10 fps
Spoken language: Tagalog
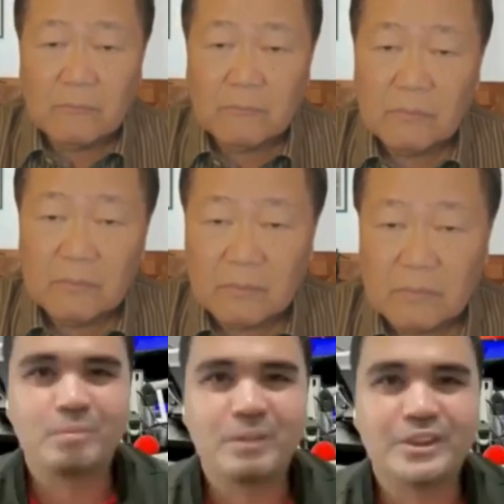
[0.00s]
And to
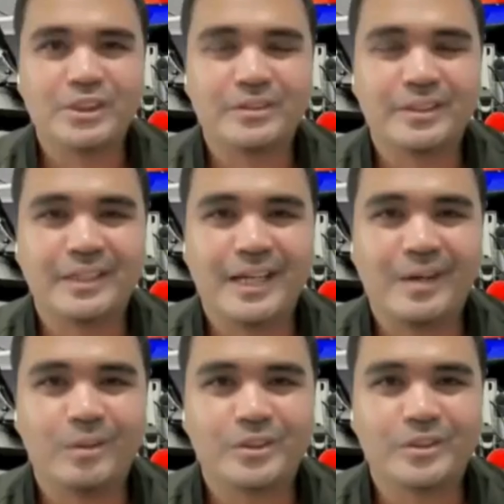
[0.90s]
mention din nga
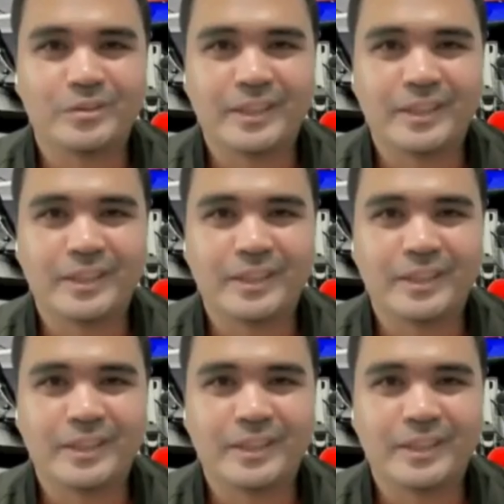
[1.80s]
ho, sir,